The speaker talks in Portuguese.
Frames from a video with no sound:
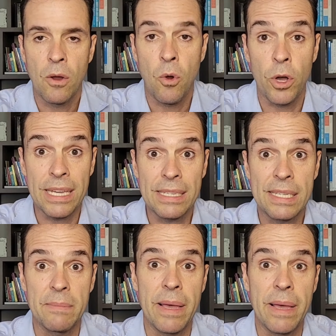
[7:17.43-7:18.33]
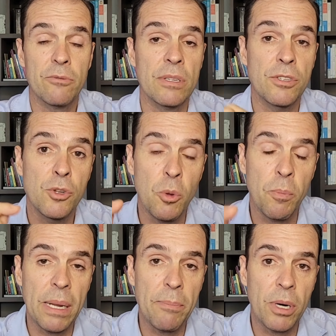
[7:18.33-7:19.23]
Conhecimento é
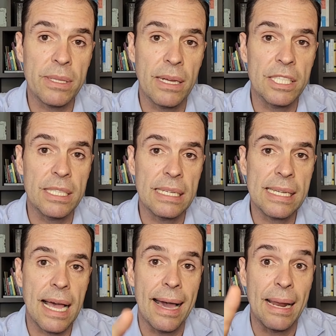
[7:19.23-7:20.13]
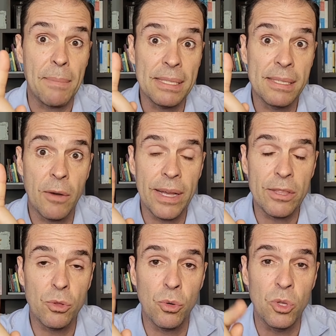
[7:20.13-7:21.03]
super importante nessa área, mas não
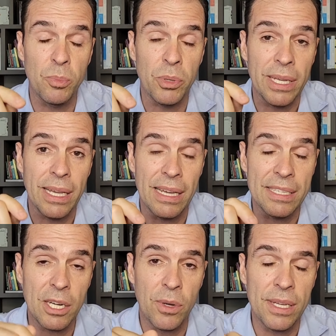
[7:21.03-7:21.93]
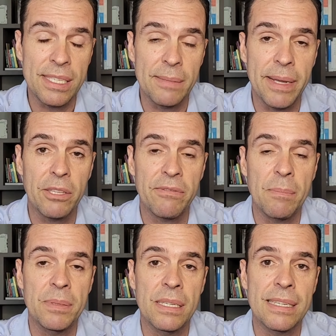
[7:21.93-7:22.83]
é tudo, porque esse conhecimento
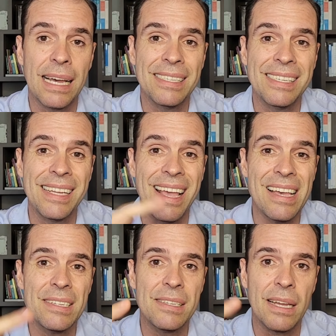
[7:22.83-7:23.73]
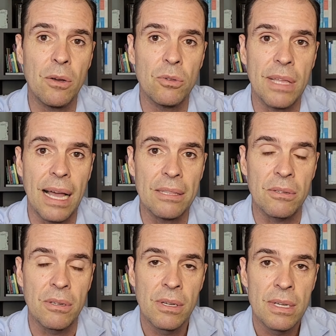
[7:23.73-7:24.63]
vai precisar ser
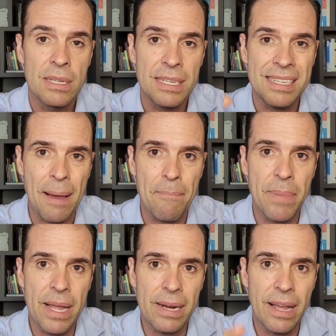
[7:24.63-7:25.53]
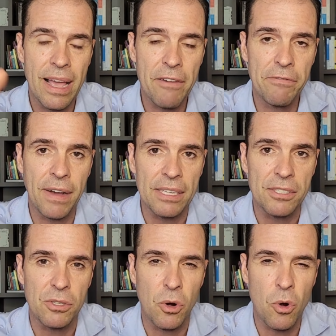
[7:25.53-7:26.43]
executado. Saber é
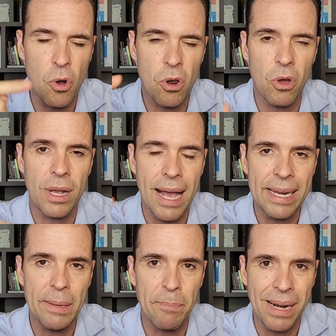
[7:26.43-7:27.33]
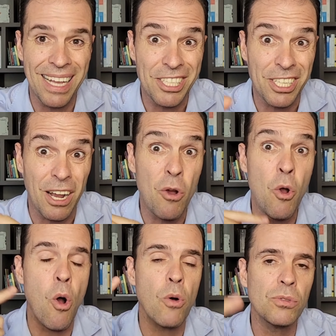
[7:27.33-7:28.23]
fácil, colocar em prática
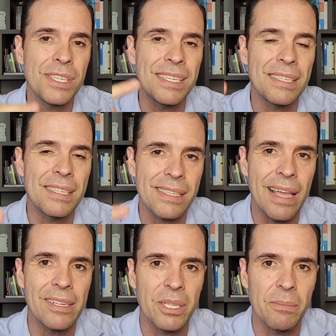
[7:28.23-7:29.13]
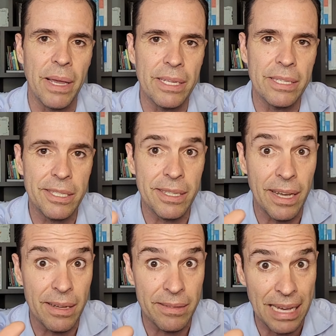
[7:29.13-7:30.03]
consistentemente,
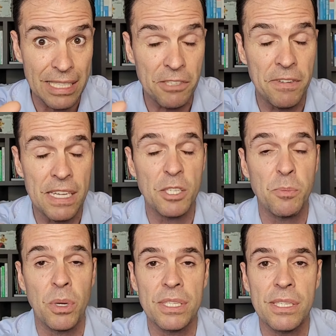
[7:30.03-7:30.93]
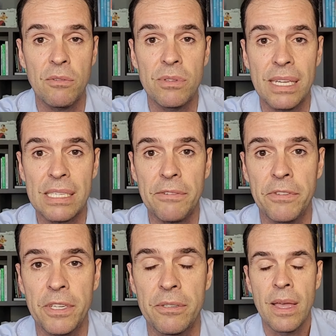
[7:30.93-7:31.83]
às vezes, pode ser um
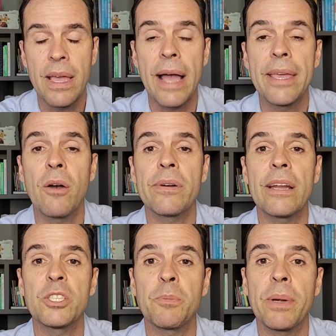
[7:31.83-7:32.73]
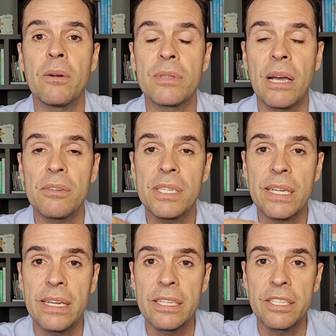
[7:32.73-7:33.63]
desafio. E aí eu quero te perguntar o
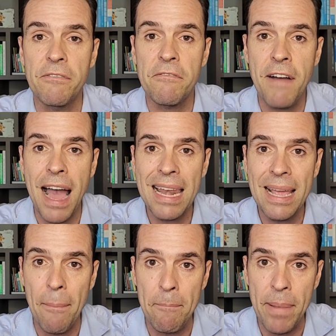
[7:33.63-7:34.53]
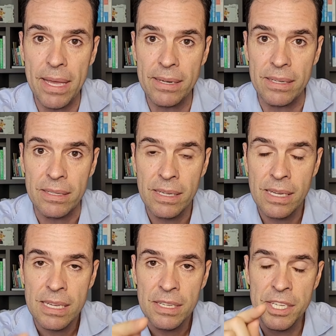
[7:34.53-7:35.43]
seguinte: vale a pena?
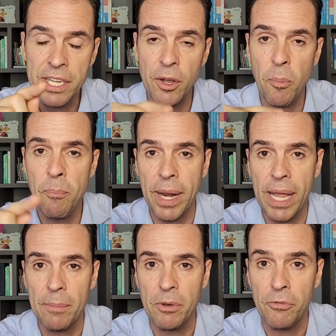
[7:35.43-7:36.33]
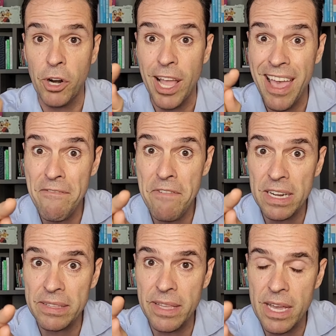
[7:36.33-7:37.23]
Se o prêmio for
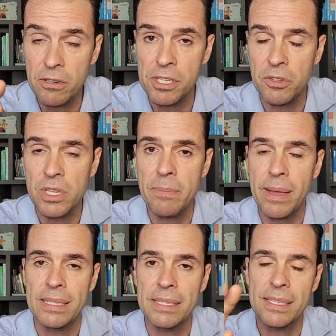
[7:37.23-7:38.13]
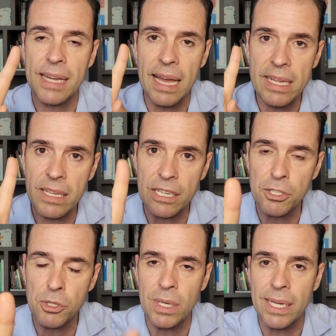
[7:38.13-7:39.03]
reverter o seu diabetes, sair da
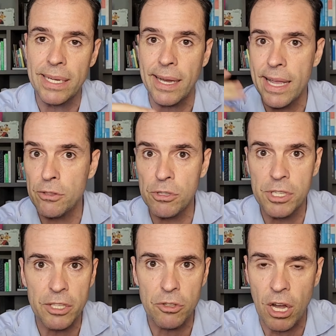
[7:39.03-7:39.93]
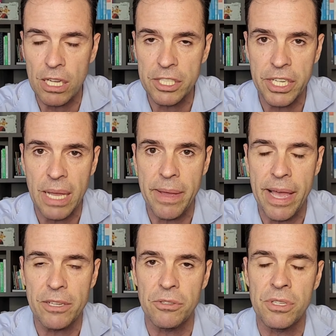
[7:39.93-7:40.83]
insulina, reduzir doses de
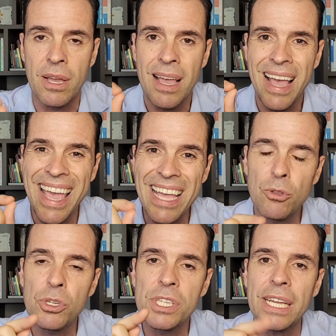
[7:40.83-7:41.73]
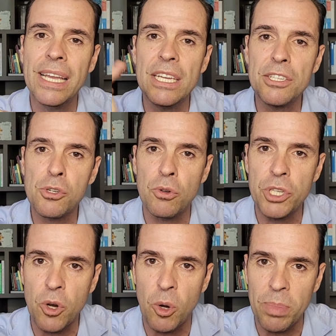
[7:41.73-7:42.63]
remédios, reduzir risco
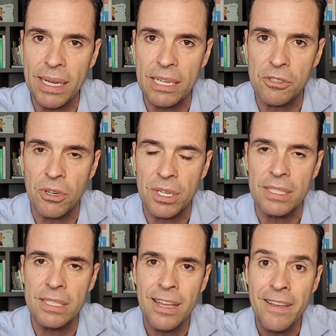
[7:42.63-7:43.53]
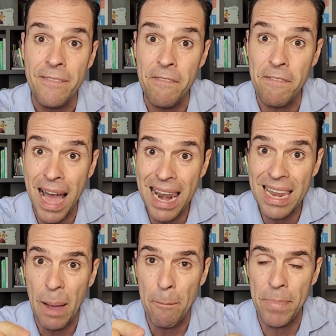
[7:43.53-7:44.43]
de complicações
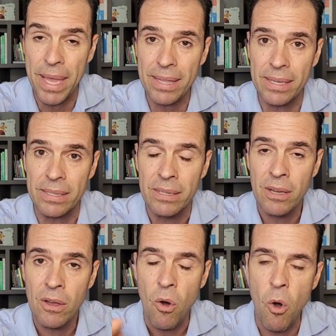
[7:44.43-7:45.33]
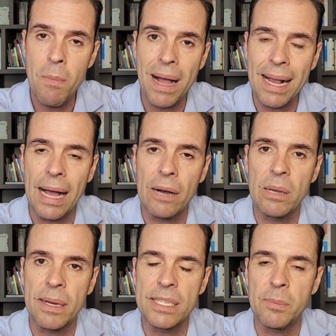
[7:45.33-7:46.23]
vale a pena? Ou
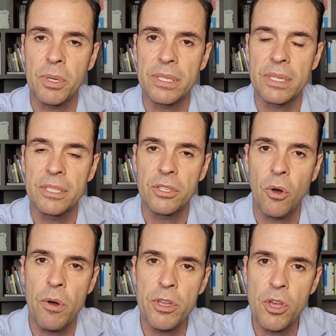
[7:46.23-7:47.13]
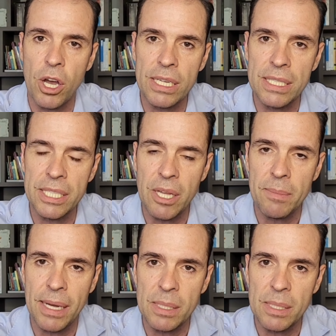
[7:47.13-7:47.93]
macarrão é mais importante? Ou nhoquezinho é mais